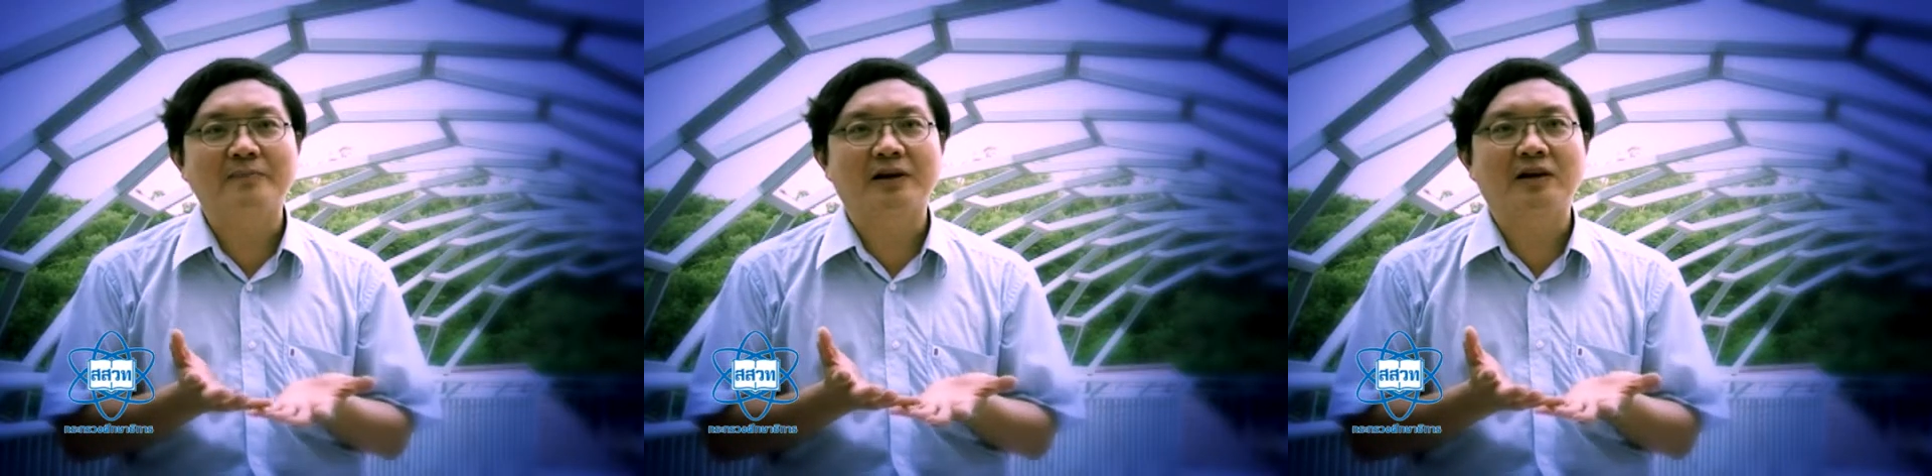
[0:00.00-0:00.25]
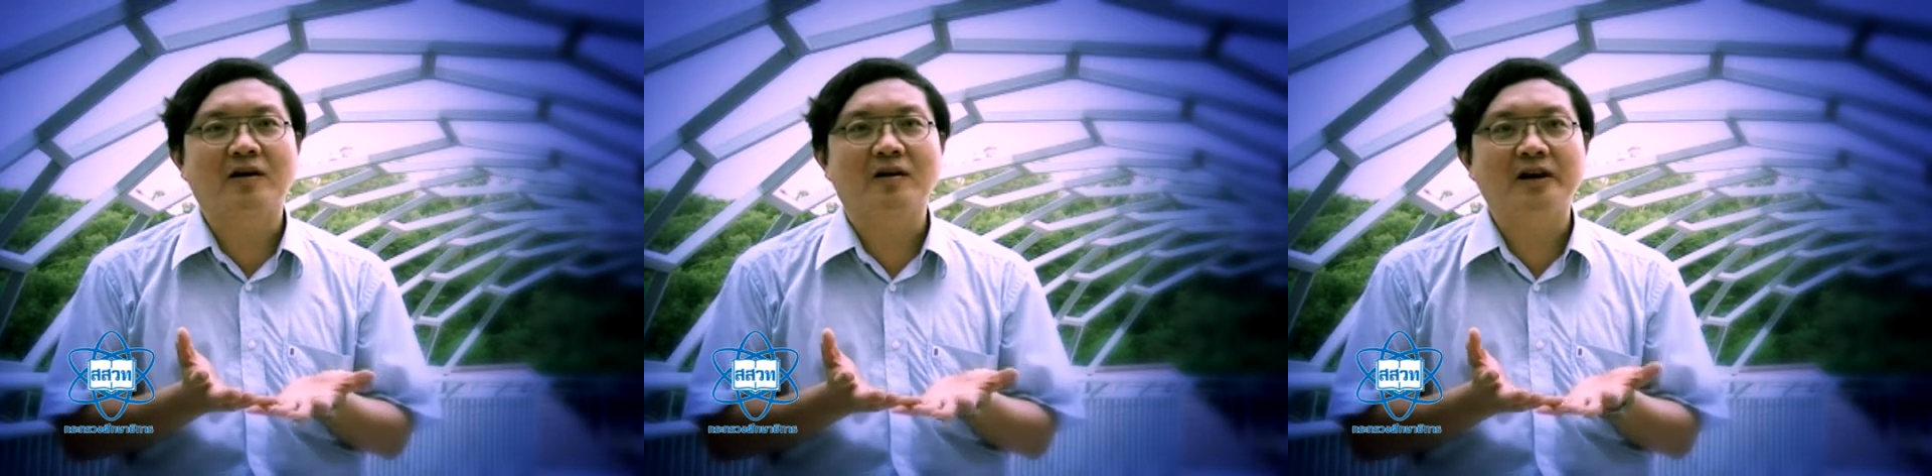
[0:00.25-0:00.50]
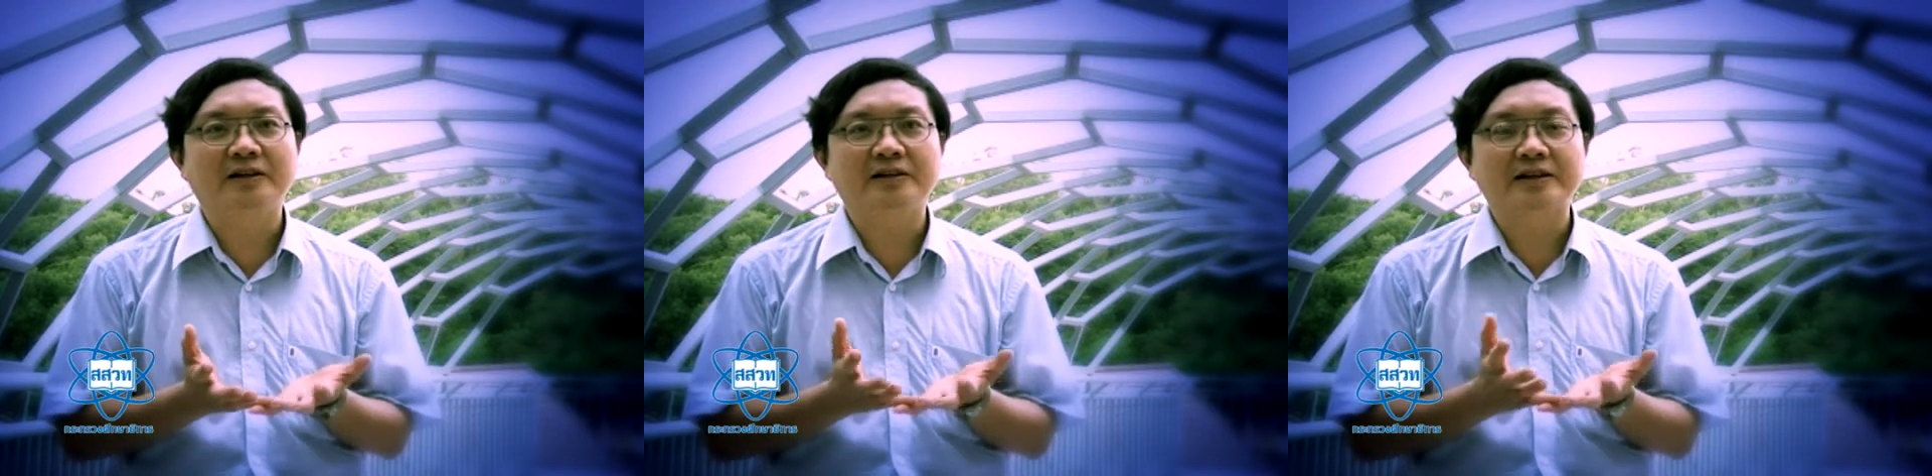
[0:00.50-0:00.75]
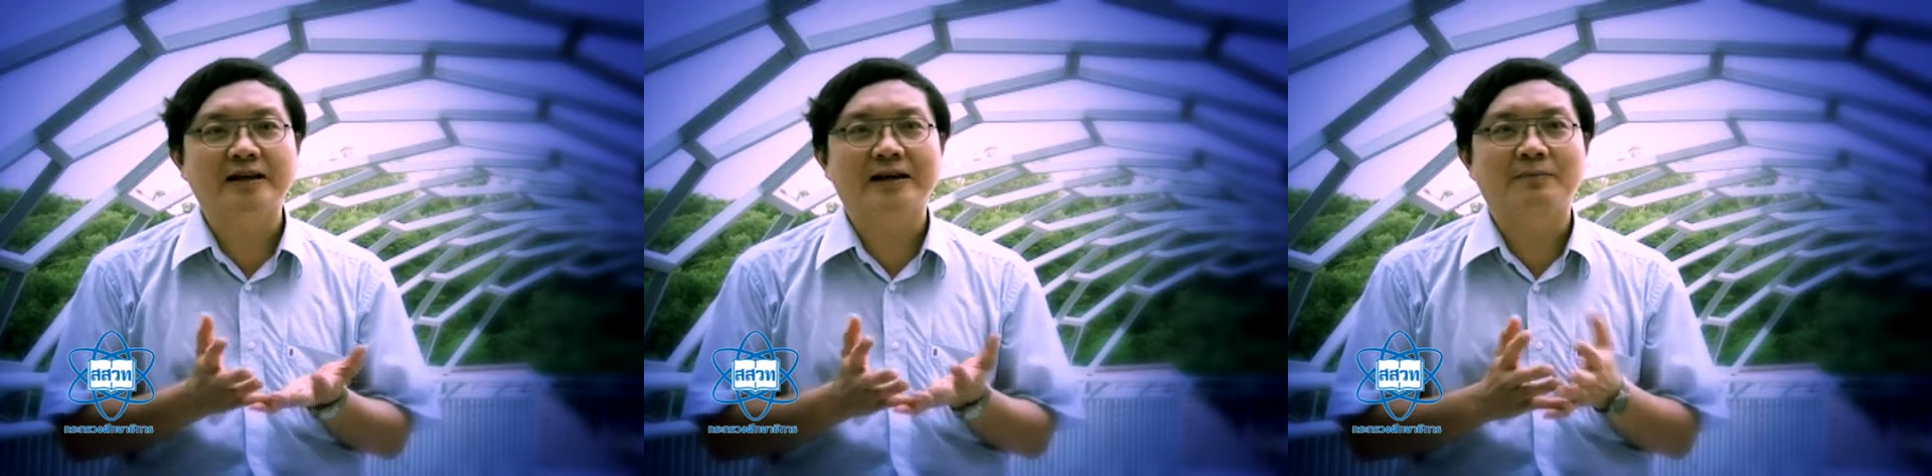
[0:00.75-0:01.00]
ยมอลอย
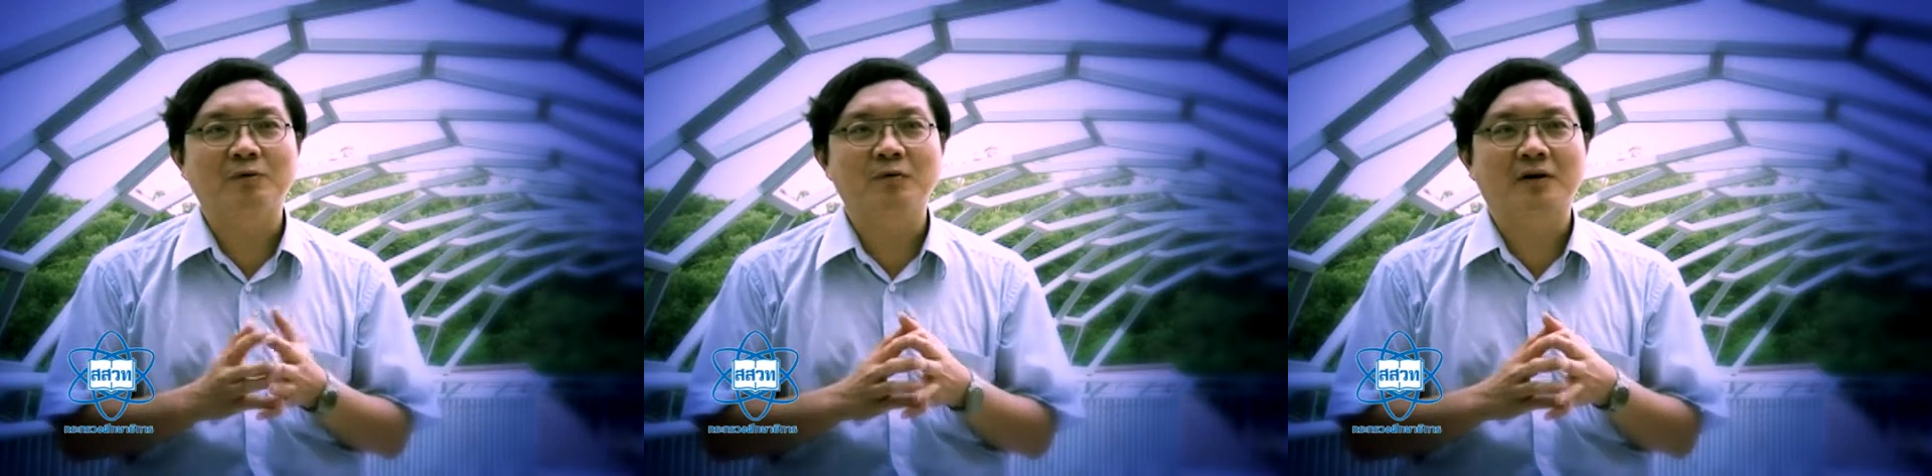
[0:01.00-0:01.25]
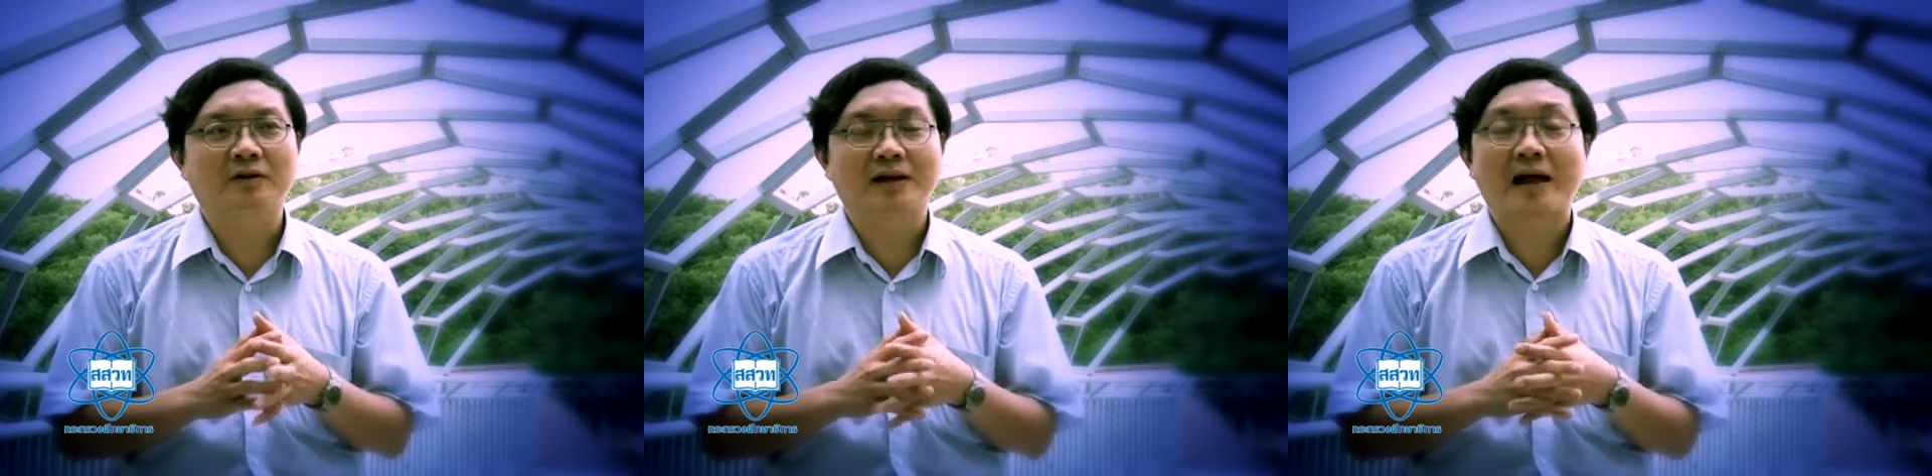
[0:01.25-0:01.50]
ที่ใช้กับพวก